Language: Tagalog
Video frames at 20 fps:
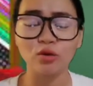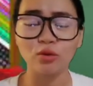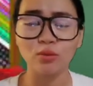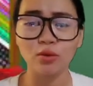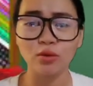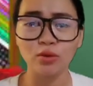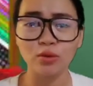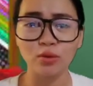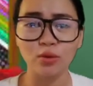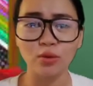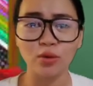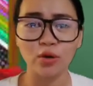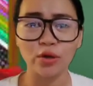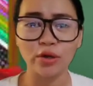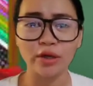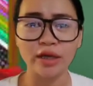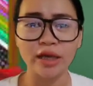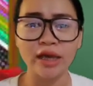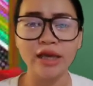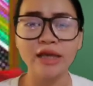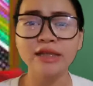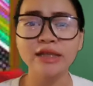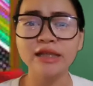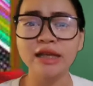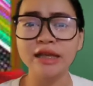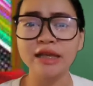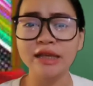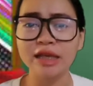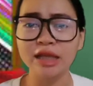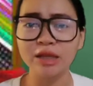kung tumutukoy
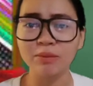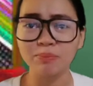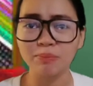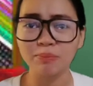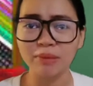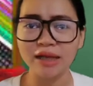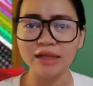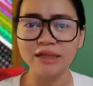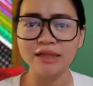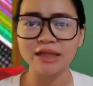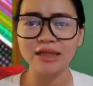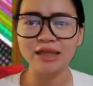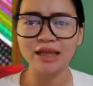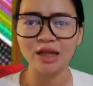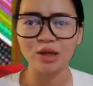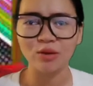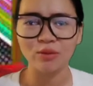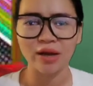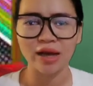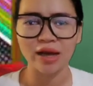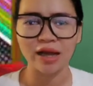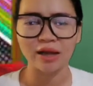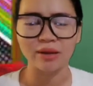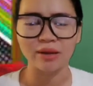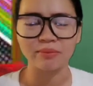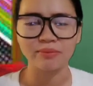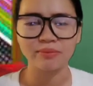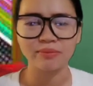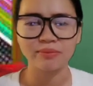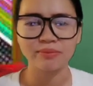ng higit pa sa
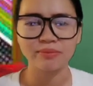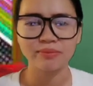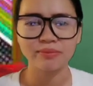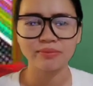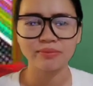dalawa